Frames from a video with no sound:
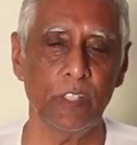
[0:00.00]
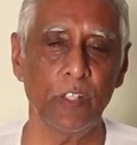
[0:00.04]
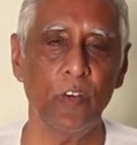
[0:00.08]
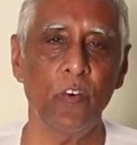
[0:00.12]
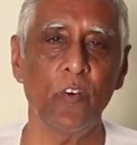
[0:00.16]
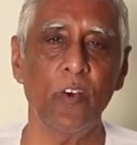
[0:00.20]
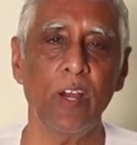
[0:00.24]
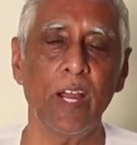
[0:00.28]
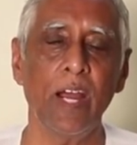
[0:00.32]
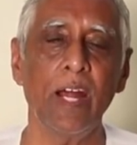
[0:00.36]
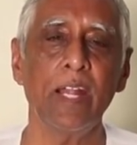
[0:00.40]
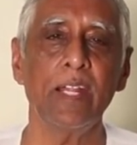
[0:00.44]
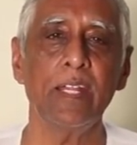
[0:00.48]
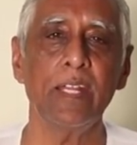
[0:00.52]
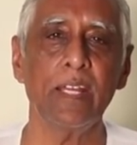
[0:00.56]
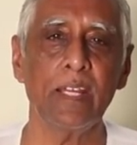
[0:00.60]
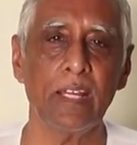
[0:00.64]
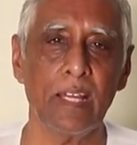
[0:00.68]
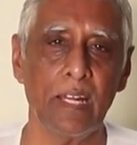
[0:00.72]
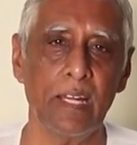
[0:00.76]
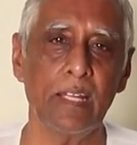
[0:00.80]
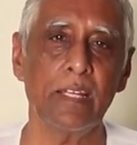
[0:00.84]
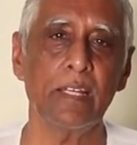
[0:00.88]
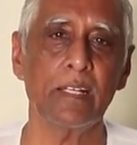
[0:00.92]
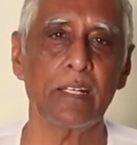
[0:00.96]
యోగా అంటే
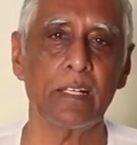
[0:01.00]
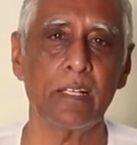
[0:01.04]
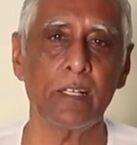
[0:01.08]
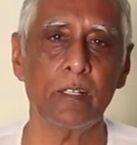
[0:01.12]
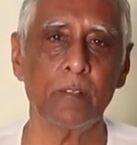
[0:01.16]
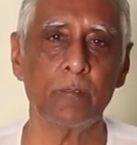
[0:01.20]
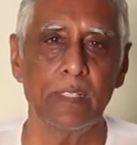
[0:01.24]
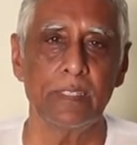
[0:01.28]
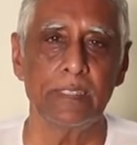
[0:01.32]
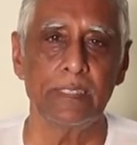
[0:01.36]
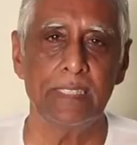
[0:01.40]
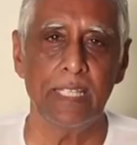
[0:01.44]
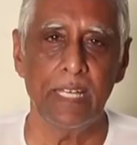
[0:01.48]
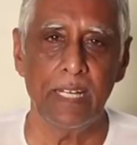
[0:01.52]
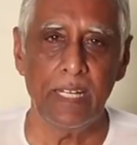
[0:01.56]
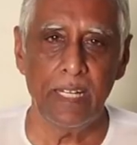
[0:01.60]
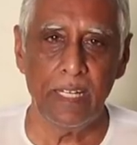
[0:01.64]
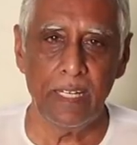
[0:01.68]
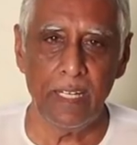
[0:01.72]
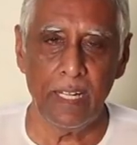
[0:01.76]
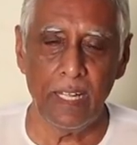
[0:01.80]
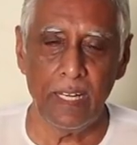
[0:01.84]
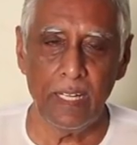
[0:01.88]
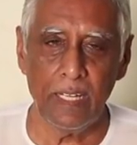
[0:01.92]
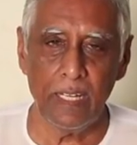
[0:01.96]
కలయిక
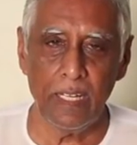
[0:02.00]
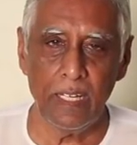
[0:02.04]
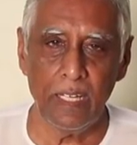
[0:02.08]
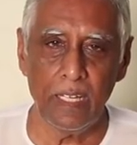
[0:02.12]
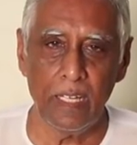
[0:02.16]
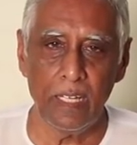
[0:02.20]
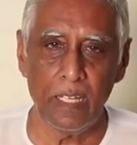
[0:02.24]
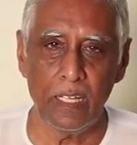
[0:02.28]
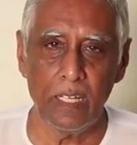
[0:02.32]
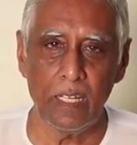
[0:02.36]
శరీరాన్ని